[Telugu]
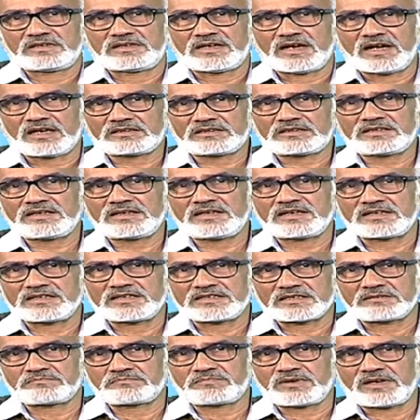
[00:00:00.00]
డాక్టర్ గారికి
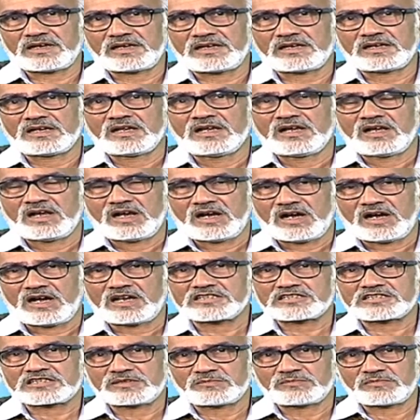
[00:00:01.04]
చెప్పాలి
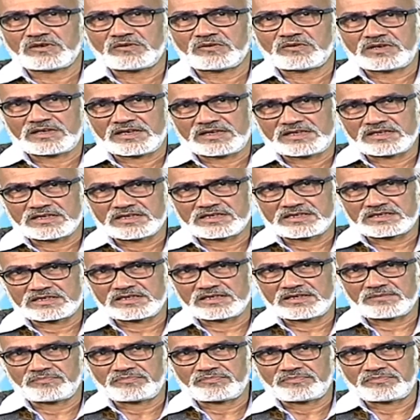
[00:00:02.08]
ఆస్తమా ఉన్నదనిసి